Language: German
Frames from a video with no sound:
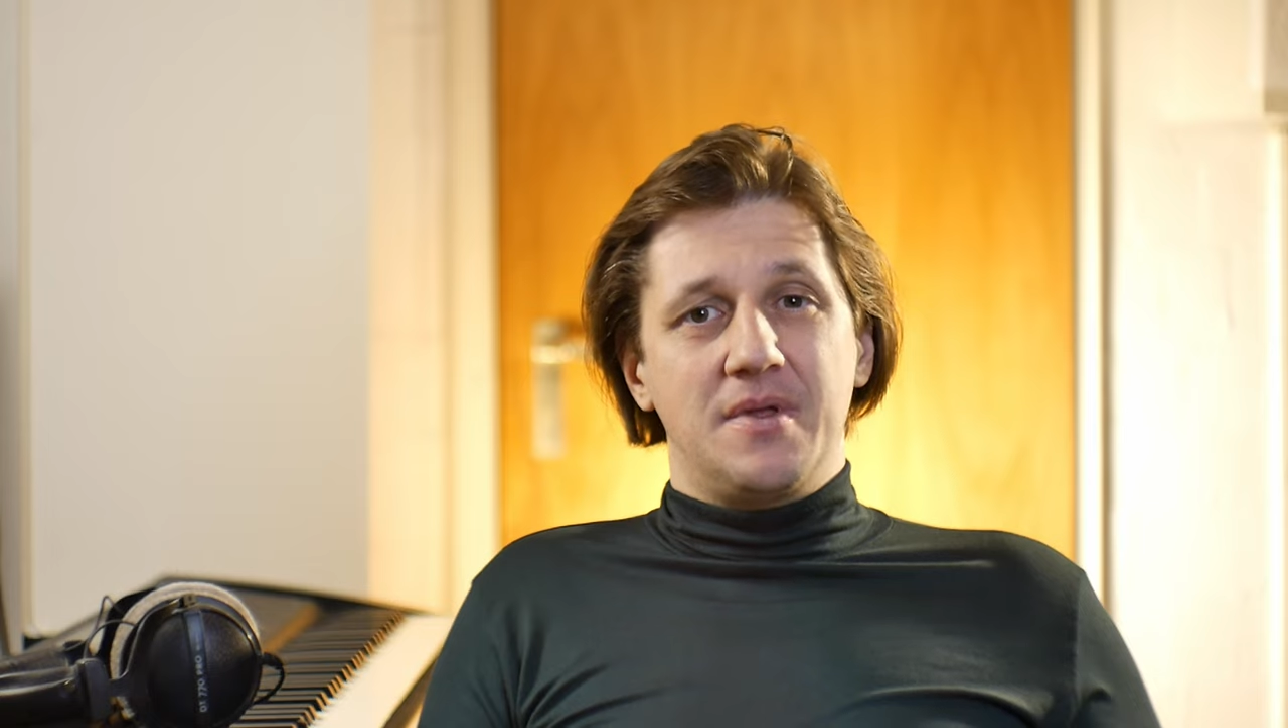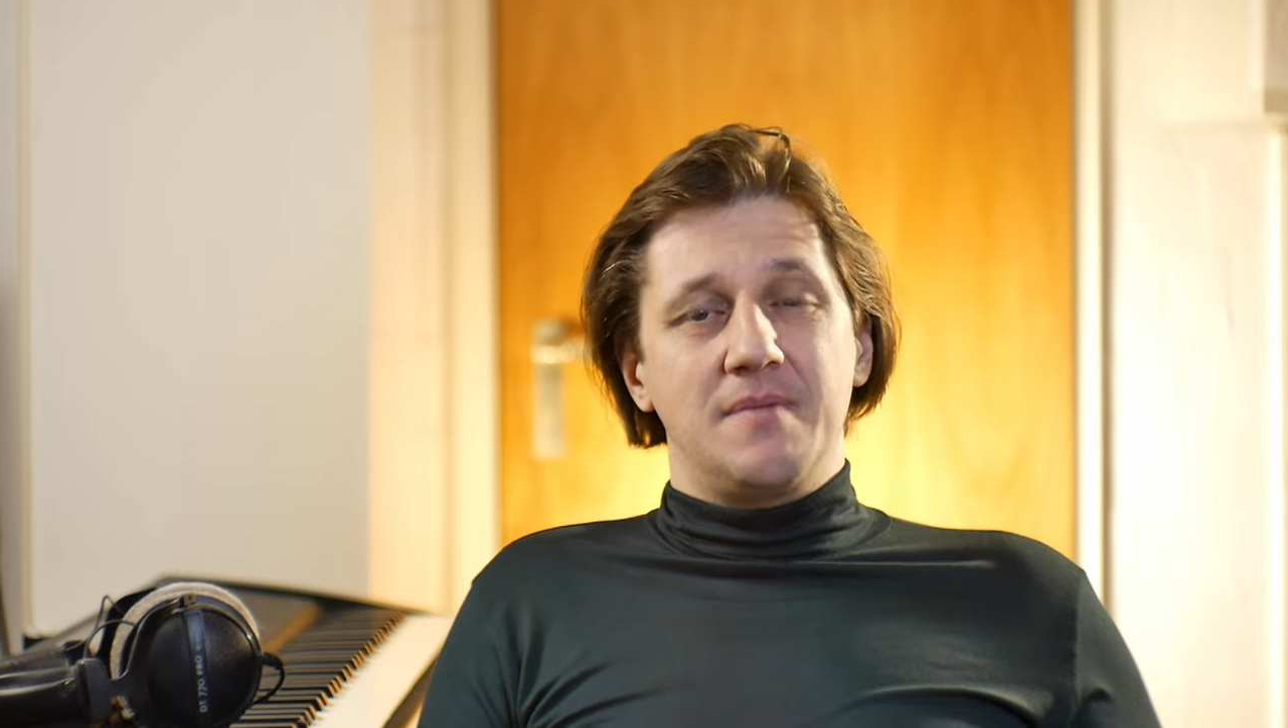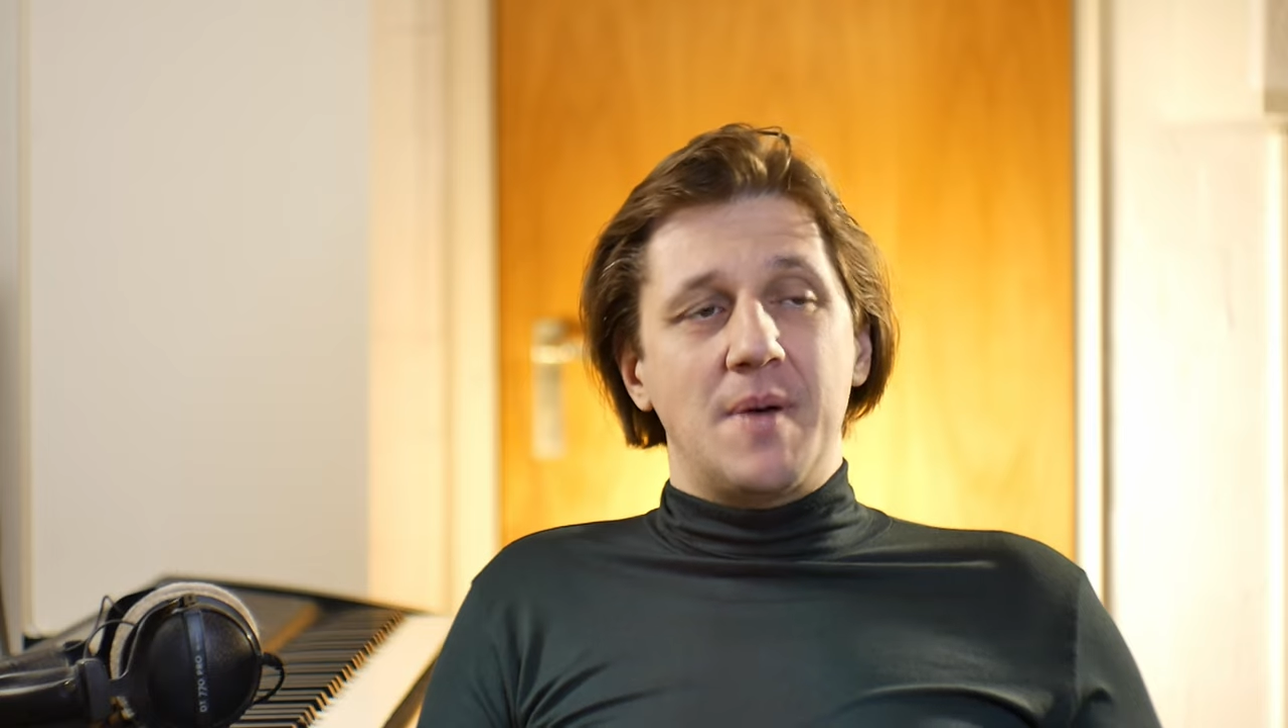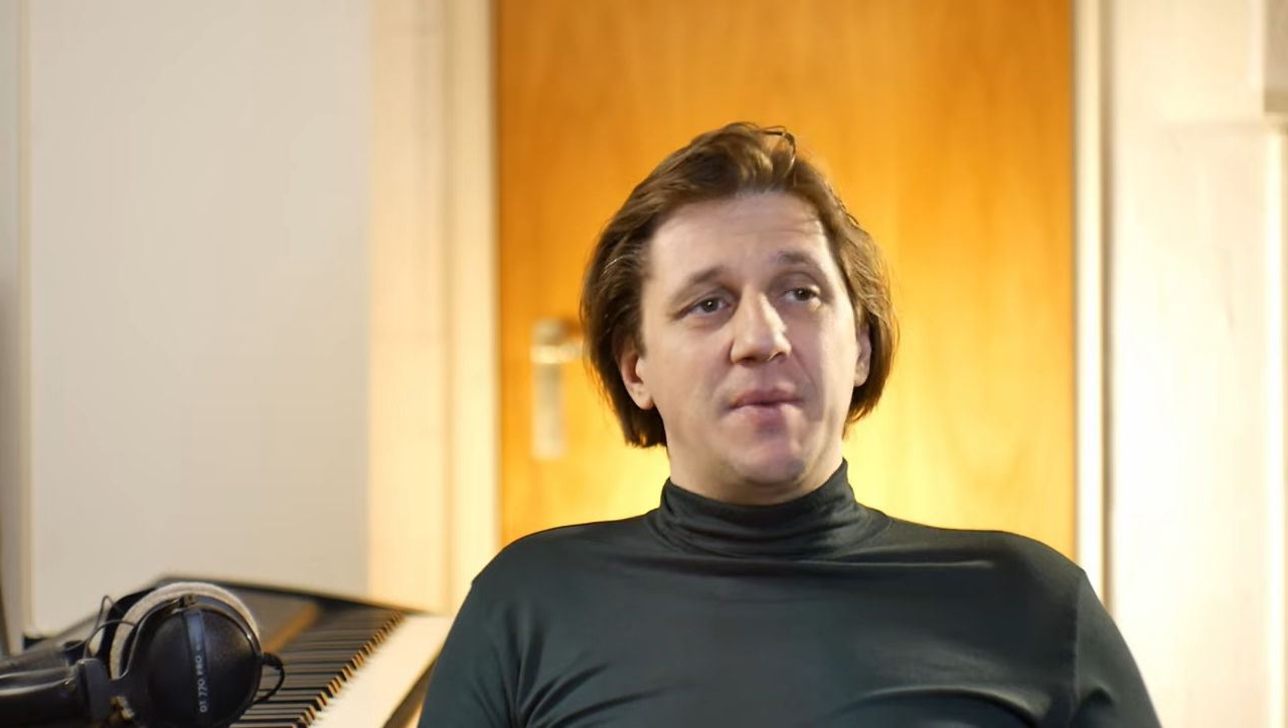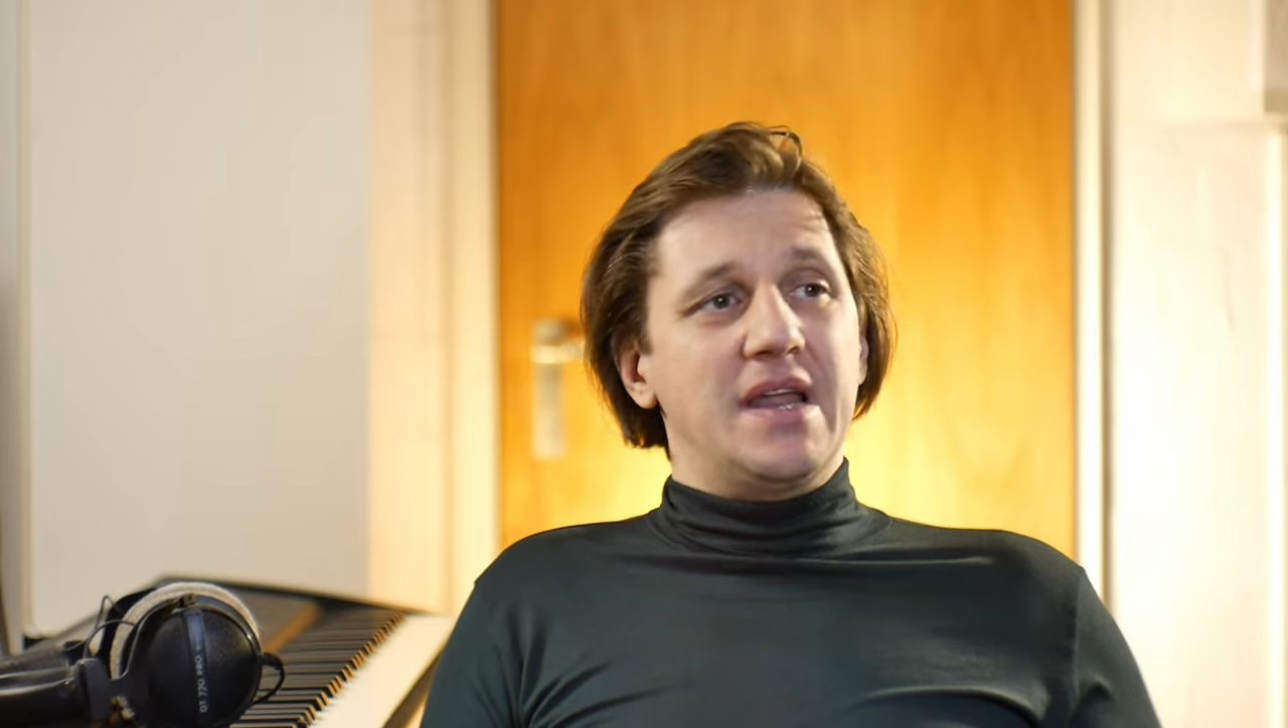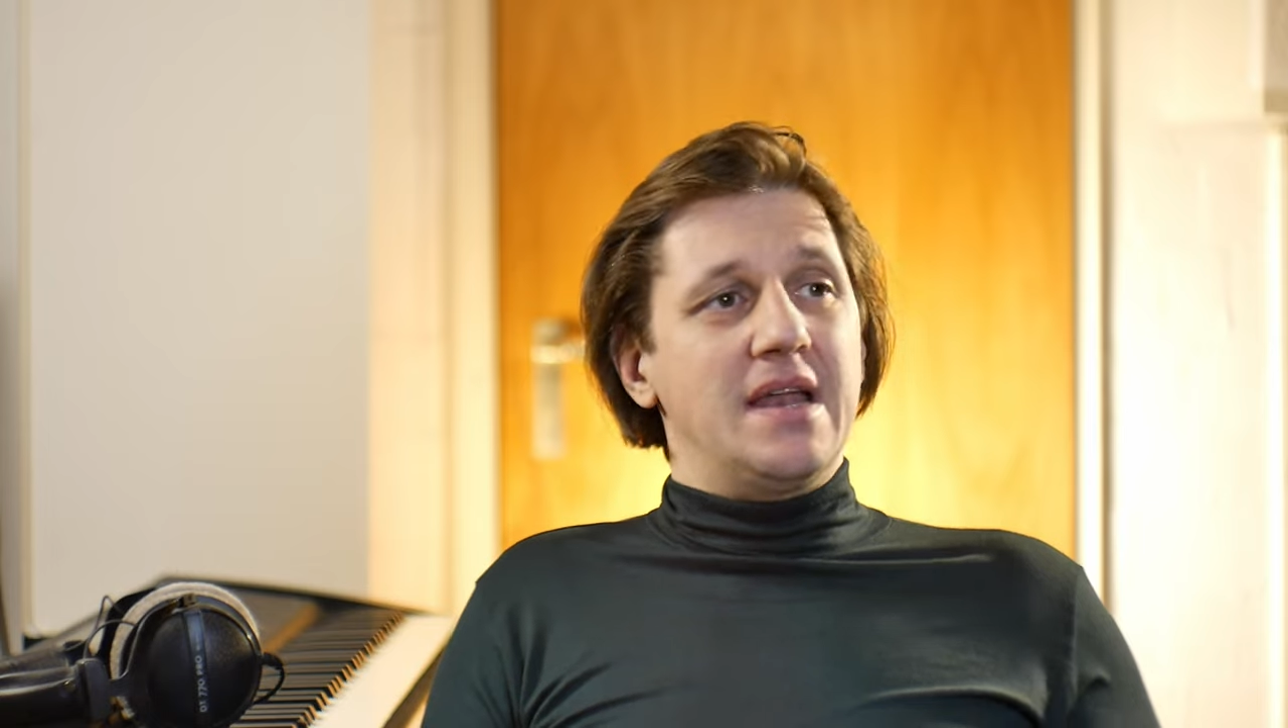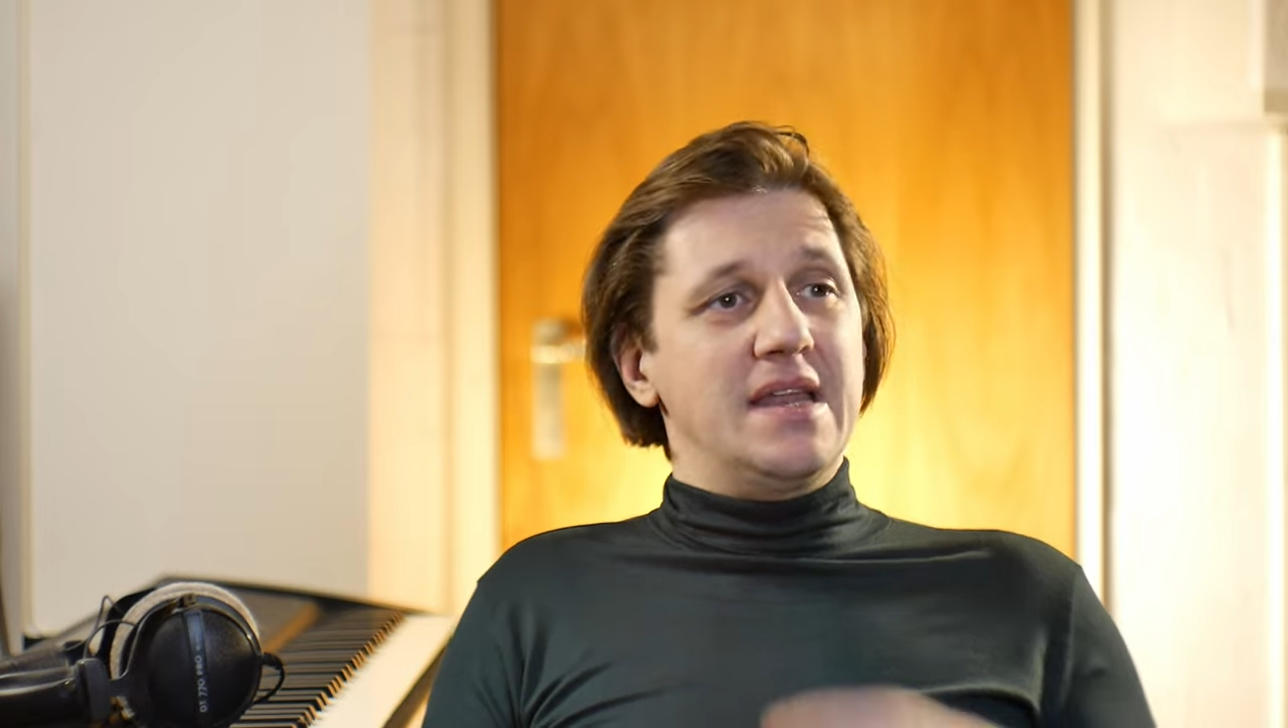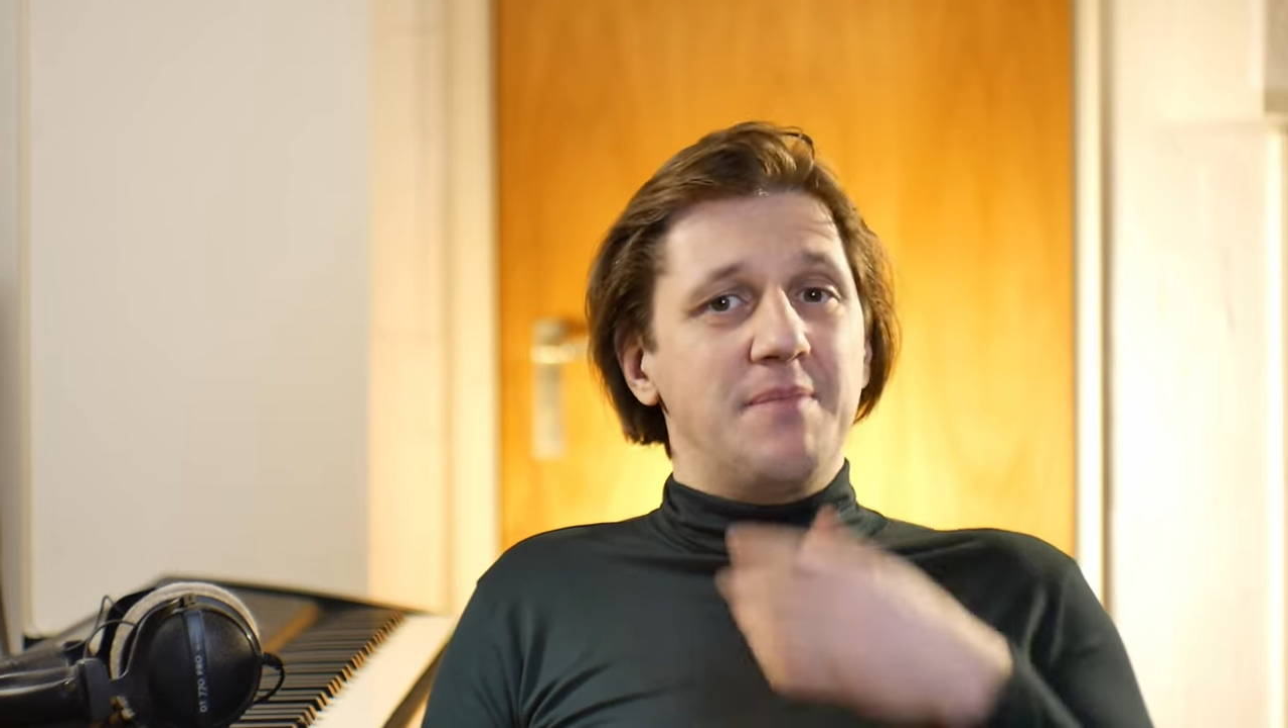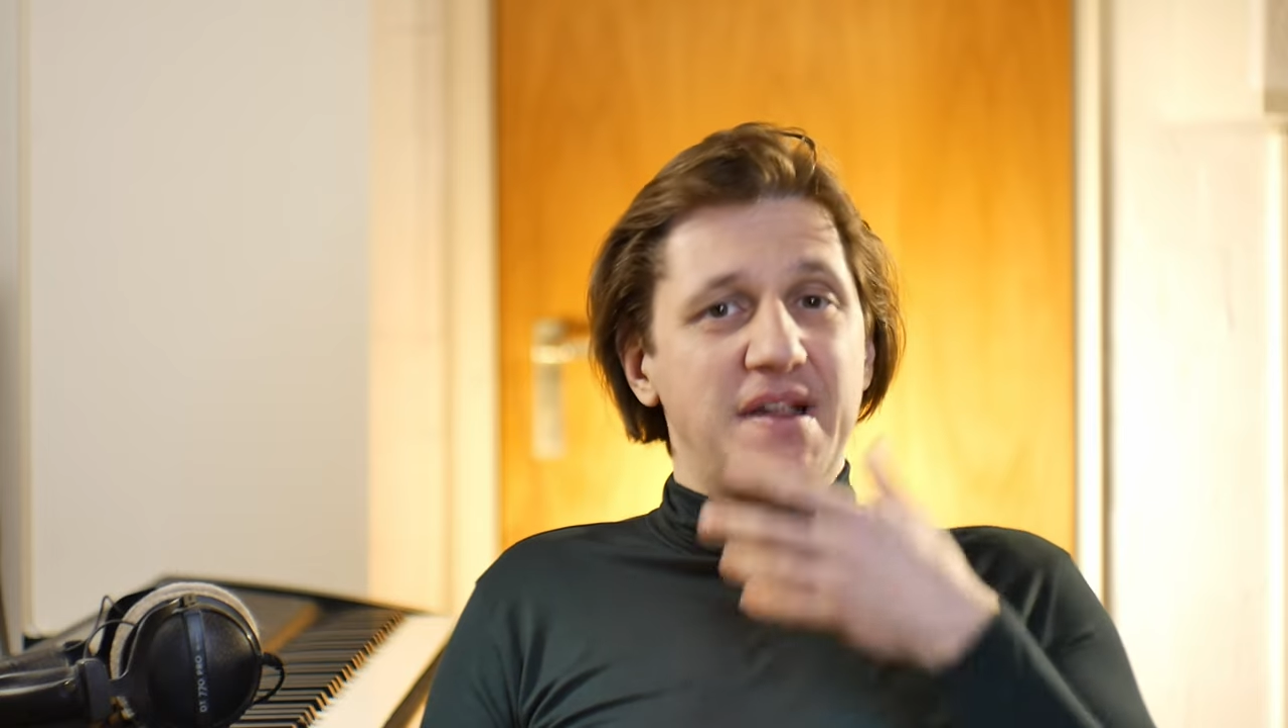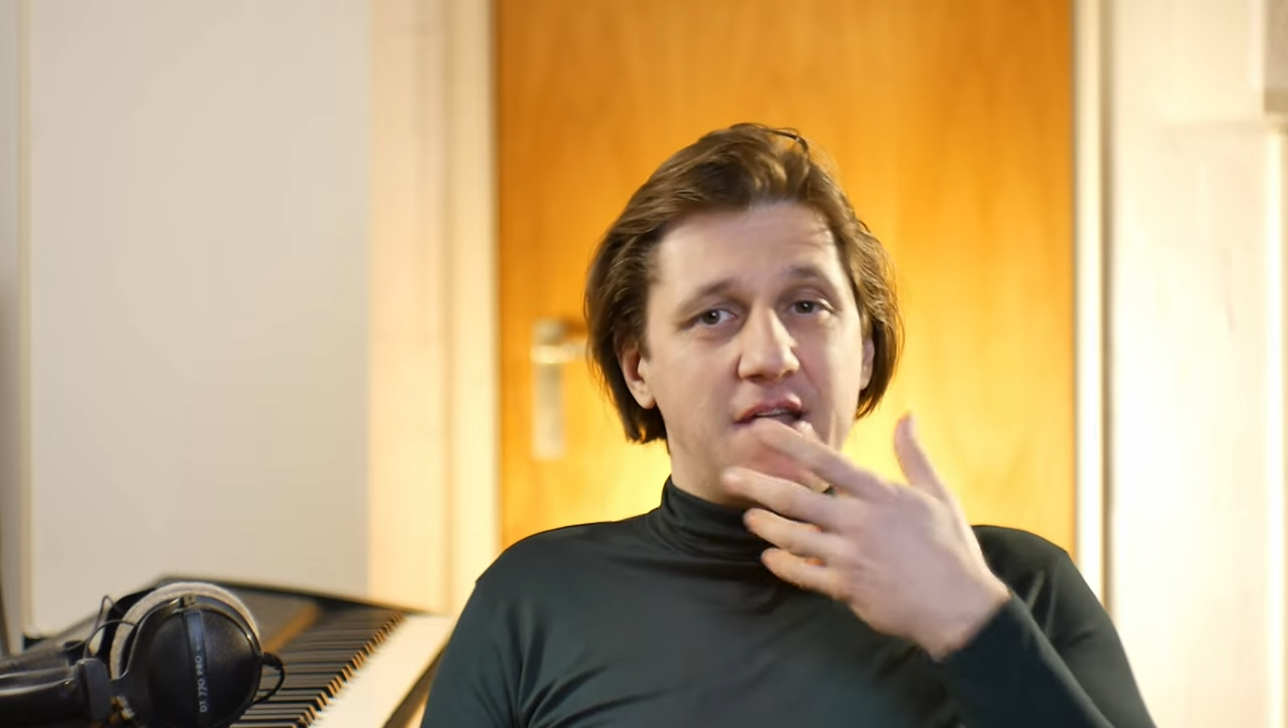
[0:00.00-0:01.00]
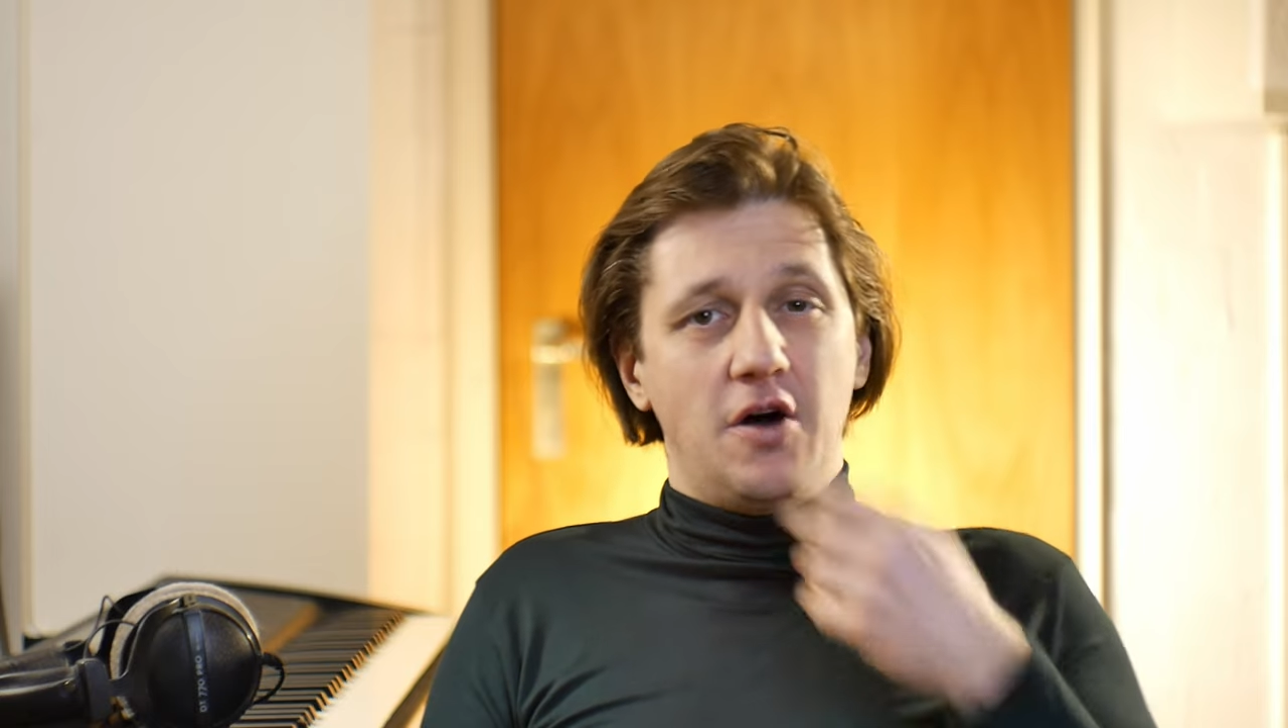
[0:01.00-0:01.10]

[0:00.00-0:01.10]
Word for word: wenn man dann die Maske